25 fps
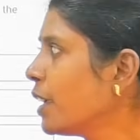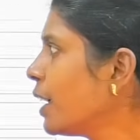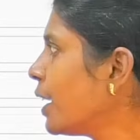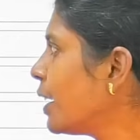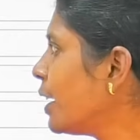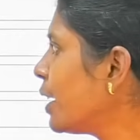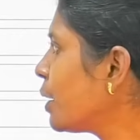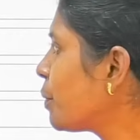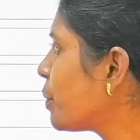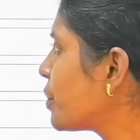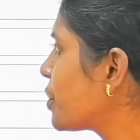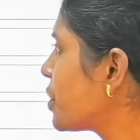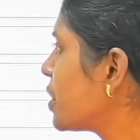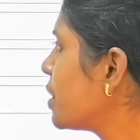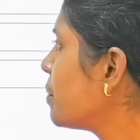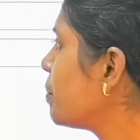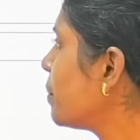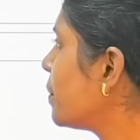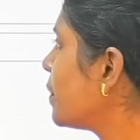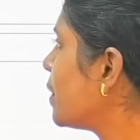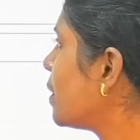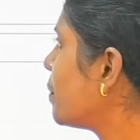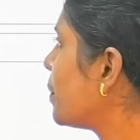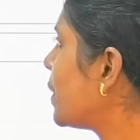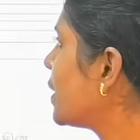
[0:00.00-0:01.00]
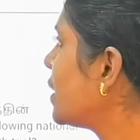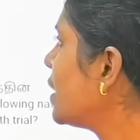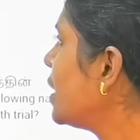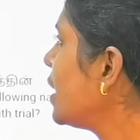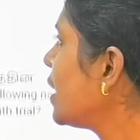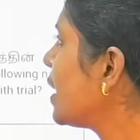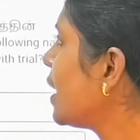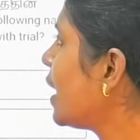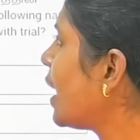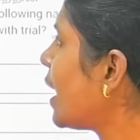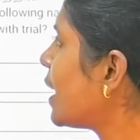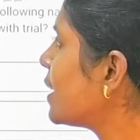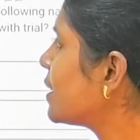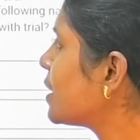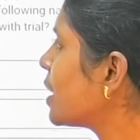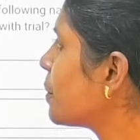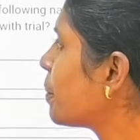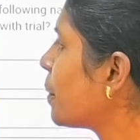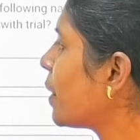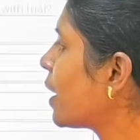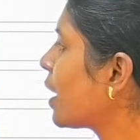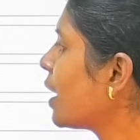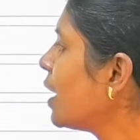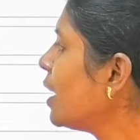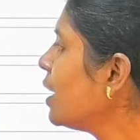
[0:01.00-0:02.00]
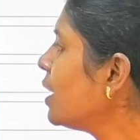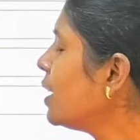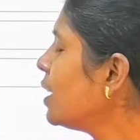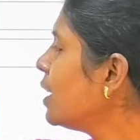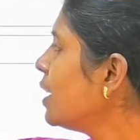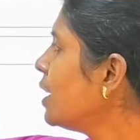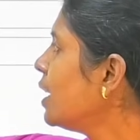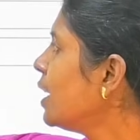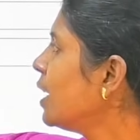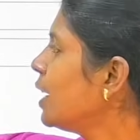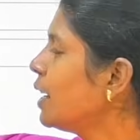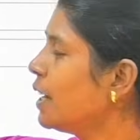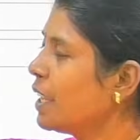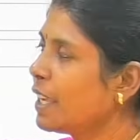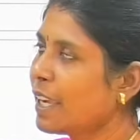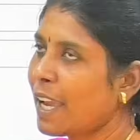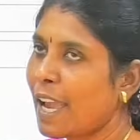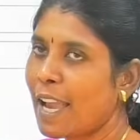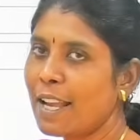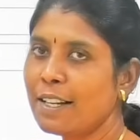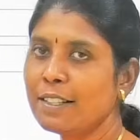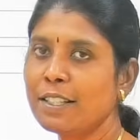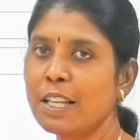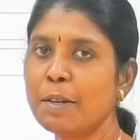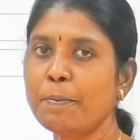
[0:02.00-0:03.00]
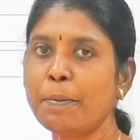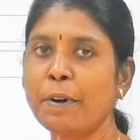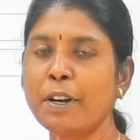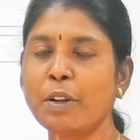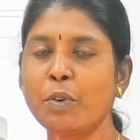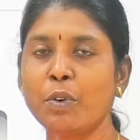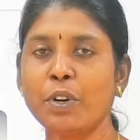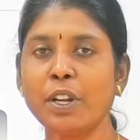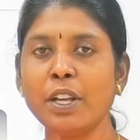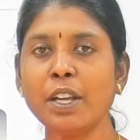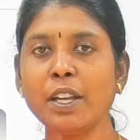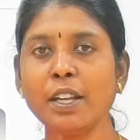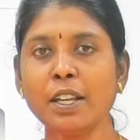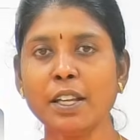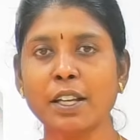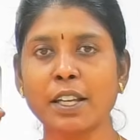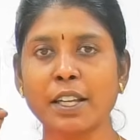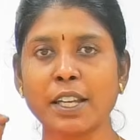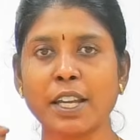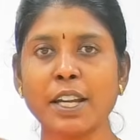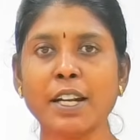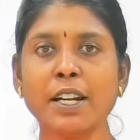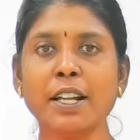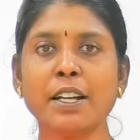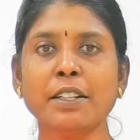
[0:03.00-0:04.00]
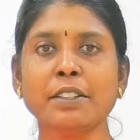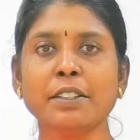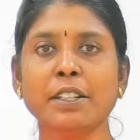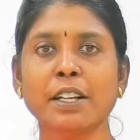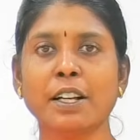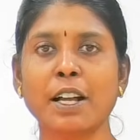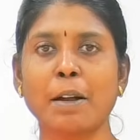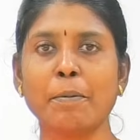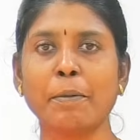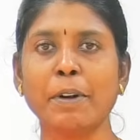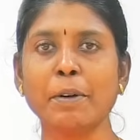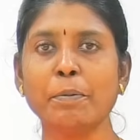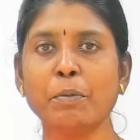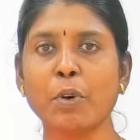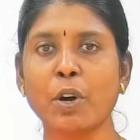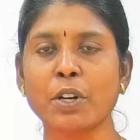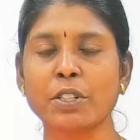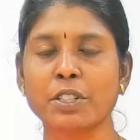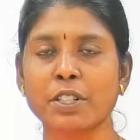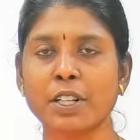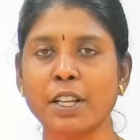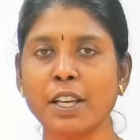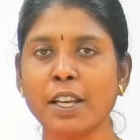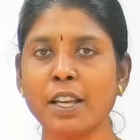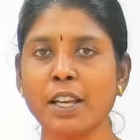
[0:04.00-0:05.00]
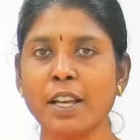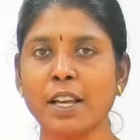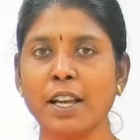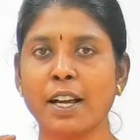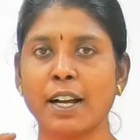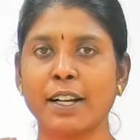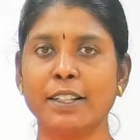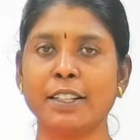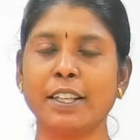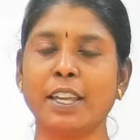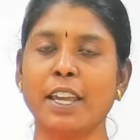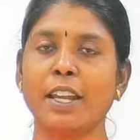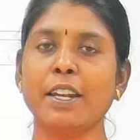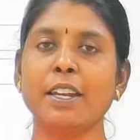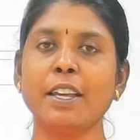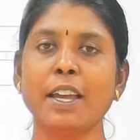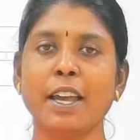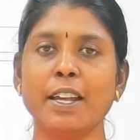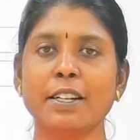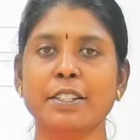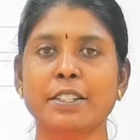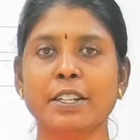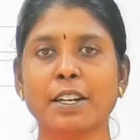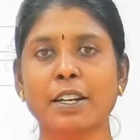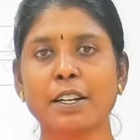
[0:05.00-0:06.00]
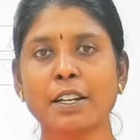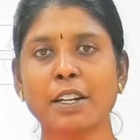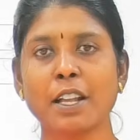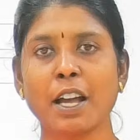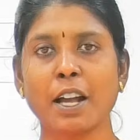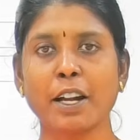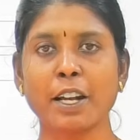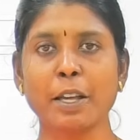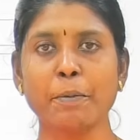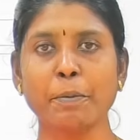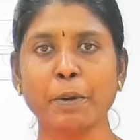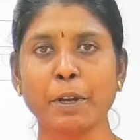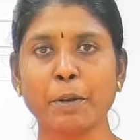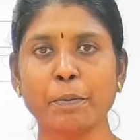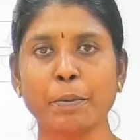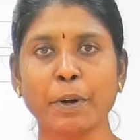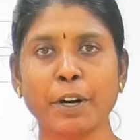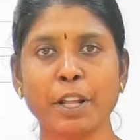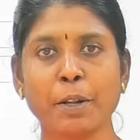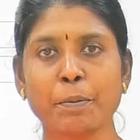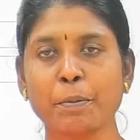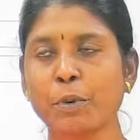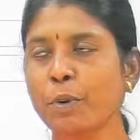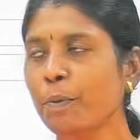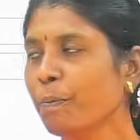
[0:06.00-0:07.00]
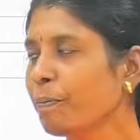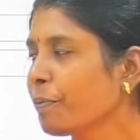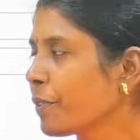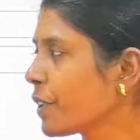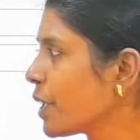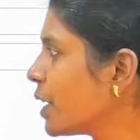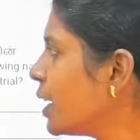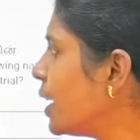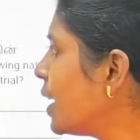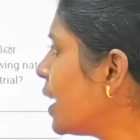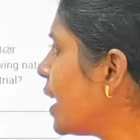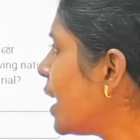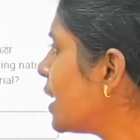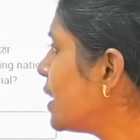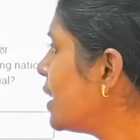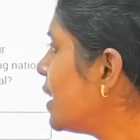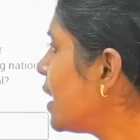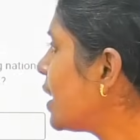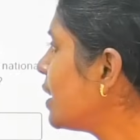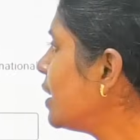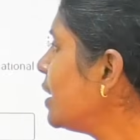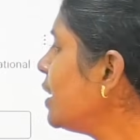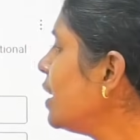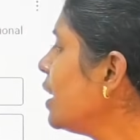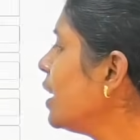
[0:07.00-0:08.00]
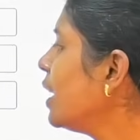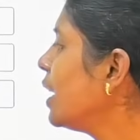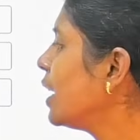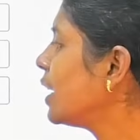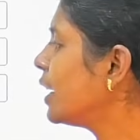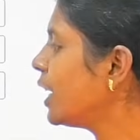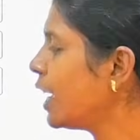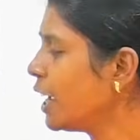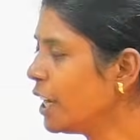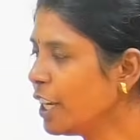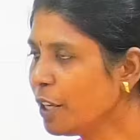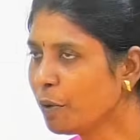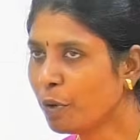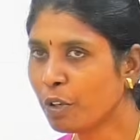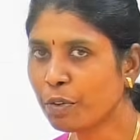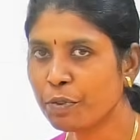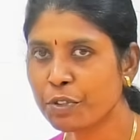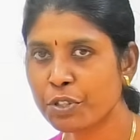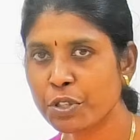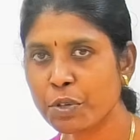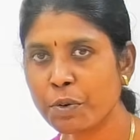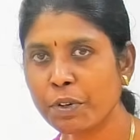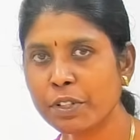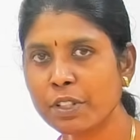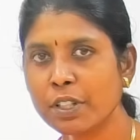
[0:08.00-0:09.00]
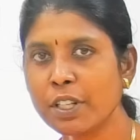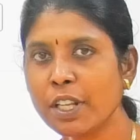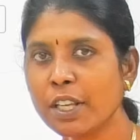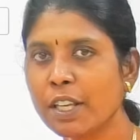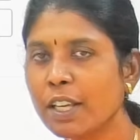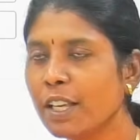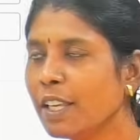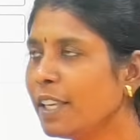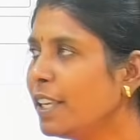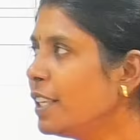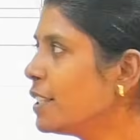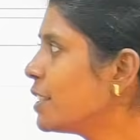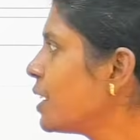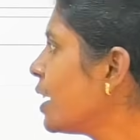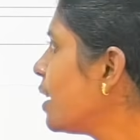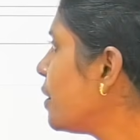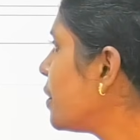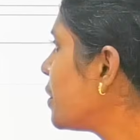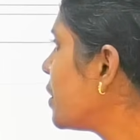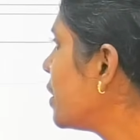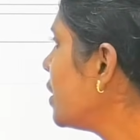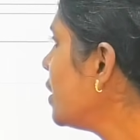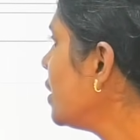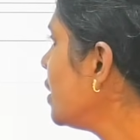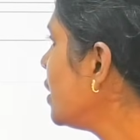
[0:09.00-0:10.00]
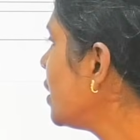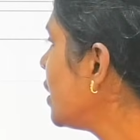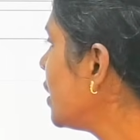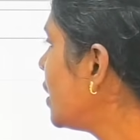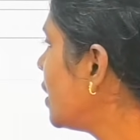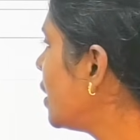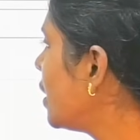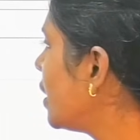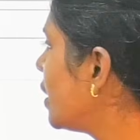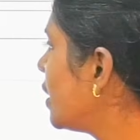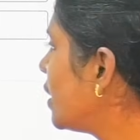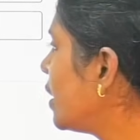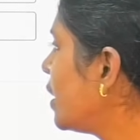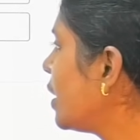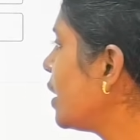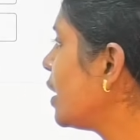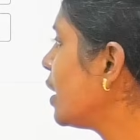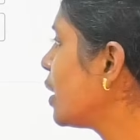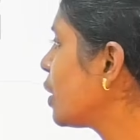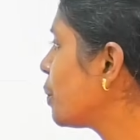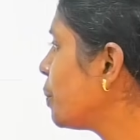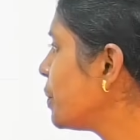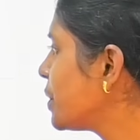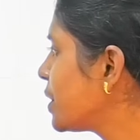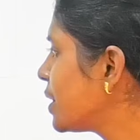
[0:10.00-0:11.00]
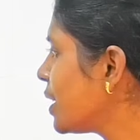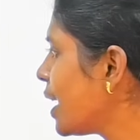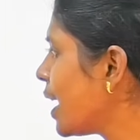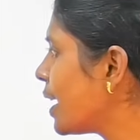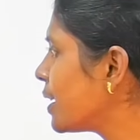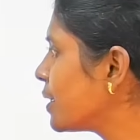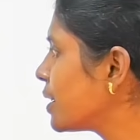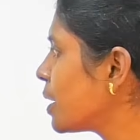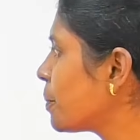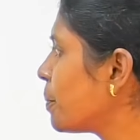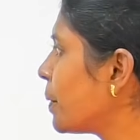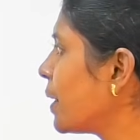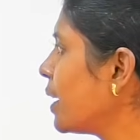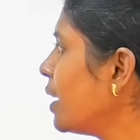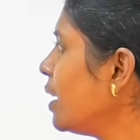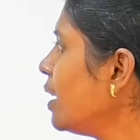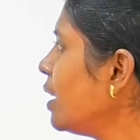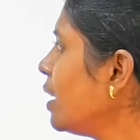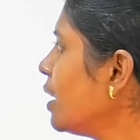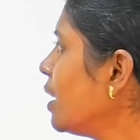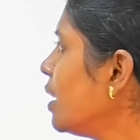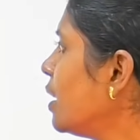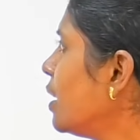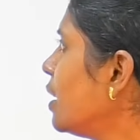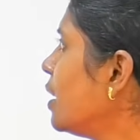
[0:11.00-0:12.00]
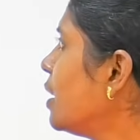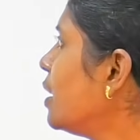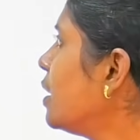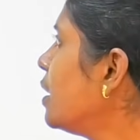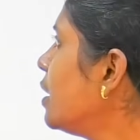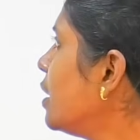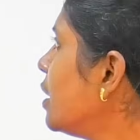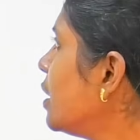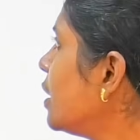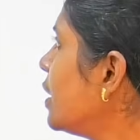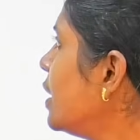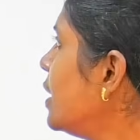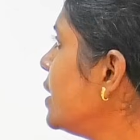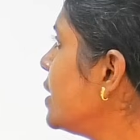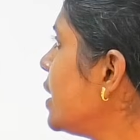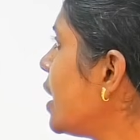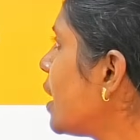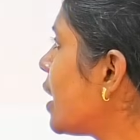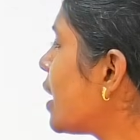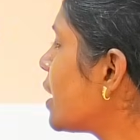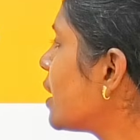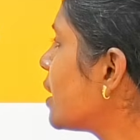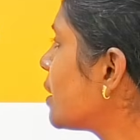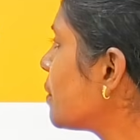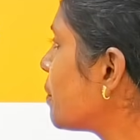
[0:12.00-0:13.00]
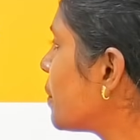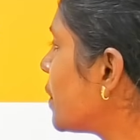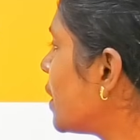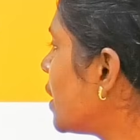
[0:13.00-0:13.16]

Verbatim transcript: என்ன கொஸ்டின் பார்த்து நீங்கள் ஆன்சர் பண்ணுங்கள் நீங்கள் ஆன்சர் பண்ண உடனே கீழே அந்த கமெண்ட் பாக்ஸ்லேயே அதுக்கு என்ன ஆன்சர்னு நாங்களே பின் பண்ணியிருப்போம் நீங்கள் அதுலேருந்து டெய்லி ஒரு விஷயம் வந்து நீங்கள் ஈஸியாக வந்து இந்த குவிஸ் ஆன்சர் பண்ணி ஈஸியாக கண்டு